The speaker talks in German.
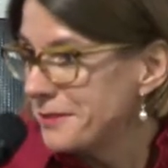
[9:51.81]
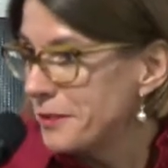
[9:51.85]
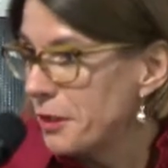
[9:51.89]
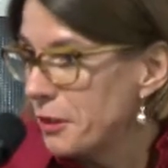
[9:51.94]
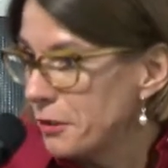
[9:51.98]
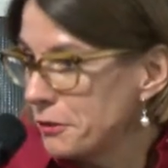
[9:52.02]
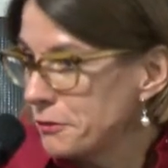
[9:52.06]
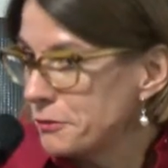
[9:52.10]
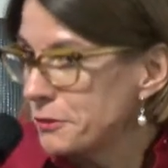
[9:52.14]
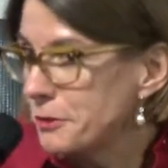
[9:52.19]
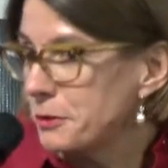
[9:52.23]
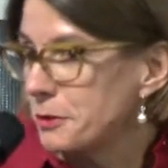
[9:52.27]

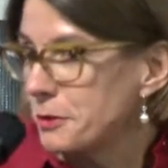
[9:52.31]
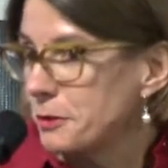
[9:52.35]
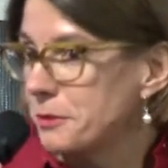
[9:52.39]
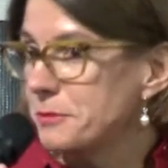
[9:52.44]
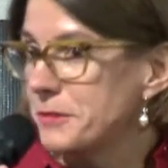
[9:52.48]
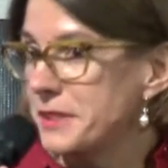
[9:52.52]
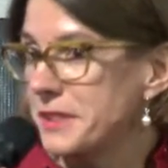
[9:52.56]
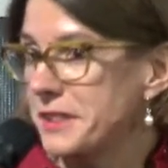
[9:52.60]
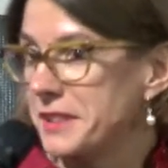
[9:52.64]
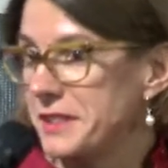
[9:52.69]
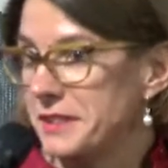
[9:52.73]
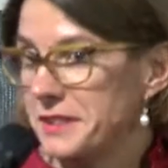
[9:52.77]
oft
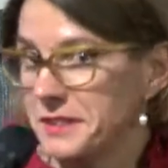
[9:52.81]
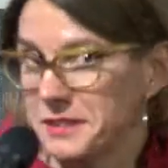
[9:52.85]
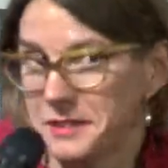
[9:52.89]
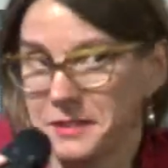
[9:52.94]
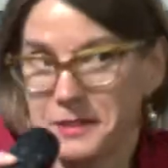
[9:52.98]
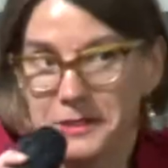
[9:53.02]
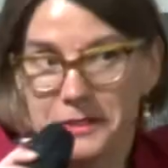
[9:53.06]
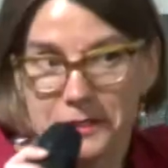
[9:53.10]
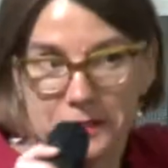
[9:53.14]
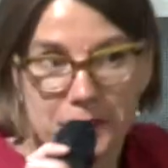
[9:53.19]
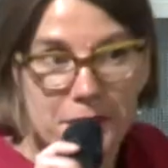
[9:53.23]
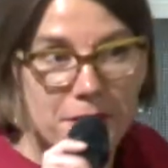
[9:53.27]
um
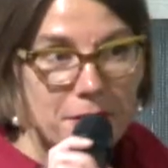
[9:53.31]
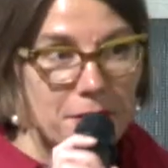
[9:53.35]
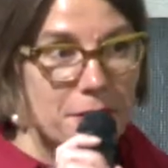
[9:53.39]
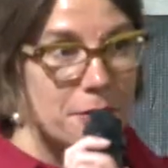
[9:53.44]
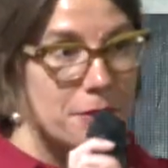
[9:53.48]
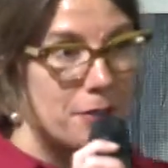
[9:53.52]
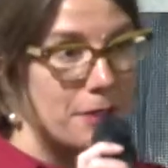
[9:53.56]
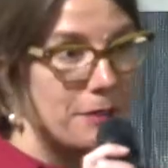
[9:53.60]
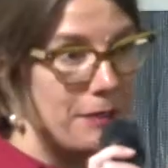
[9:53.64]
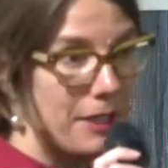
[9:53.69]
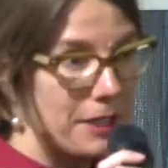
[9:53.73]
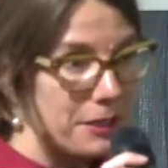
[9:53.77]
die
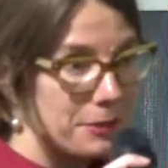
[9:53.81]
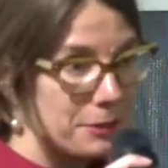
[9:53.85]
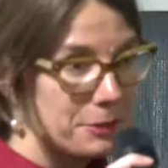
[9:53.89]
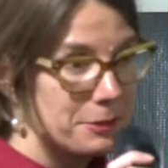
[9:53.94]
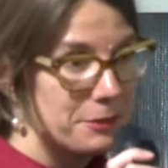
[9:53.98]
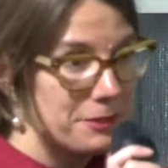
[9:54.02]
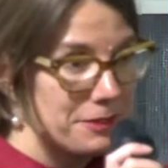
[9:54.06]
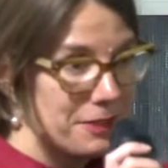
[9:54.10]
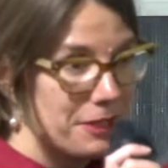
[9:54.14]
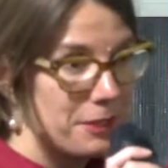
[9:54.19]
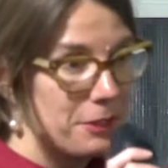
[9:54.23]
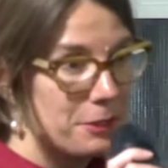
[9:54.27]

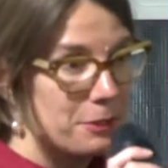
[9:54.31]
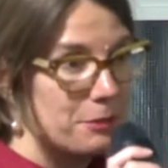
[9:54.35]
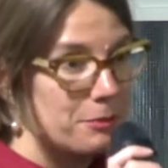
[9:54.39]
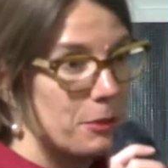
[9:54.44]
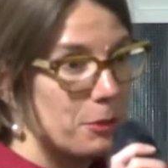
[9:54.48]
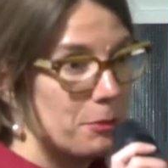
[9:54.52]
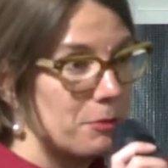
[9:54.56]
Verwaltung herum,